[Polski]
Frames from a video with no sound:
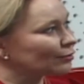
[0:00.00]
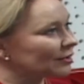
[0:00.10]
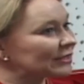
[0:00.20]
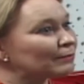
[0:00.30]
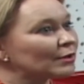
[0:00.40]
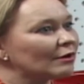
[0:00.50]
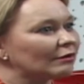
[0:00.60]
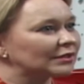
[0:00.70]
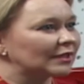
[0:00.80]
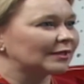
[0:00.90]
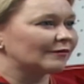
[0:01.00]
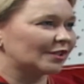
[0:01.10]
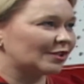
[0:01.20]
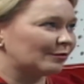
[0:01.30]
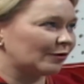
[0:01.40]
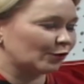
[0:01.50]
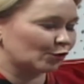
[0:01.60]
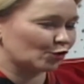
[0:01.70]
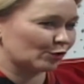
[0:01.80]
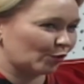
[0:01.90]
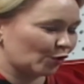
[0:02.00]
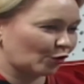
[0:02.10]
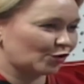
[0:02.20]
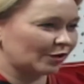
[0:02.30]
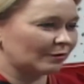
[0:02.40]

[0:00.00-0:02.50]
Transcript: która jest priorytetem w następnym Funduszu Spójności.